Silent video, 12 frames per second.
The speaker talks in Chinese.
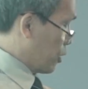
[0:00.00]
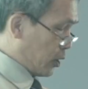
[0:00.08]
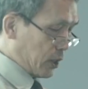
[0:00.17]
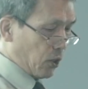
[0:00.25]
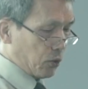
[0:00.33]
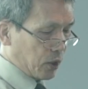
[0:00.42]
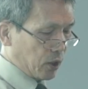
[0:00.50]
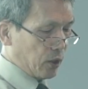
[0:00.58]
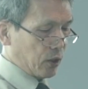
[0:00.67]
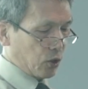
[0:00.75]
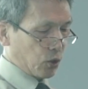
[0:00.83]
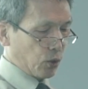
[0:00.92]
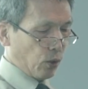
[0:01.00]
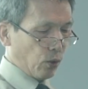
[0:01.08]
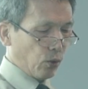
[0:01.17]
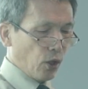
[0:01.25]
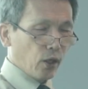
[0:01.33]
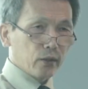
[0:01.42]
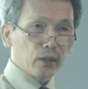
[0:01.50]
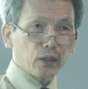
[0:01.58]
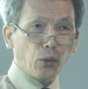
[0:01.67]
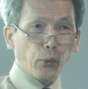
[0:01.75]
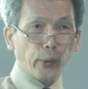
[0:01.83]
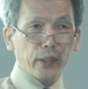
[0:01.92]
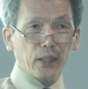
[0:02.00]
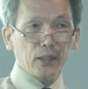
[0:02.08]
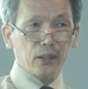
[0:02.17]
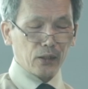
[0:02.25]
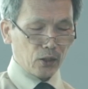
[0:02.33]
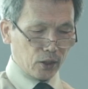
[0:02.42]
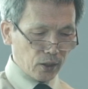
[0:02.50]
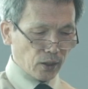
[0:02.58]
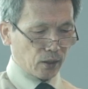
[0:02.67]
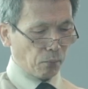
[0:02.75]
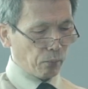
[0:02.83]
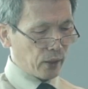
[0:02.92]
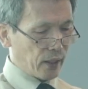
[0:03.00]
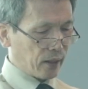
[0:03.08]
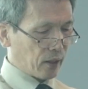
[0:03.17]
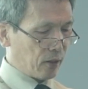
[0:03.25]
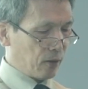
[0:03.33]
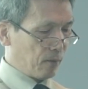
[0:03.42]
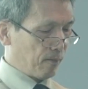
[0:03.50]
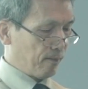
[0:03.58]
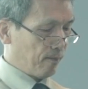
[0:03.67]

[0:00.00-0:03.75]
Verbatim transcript: 消息的时候，你的回应是怎么样的呢？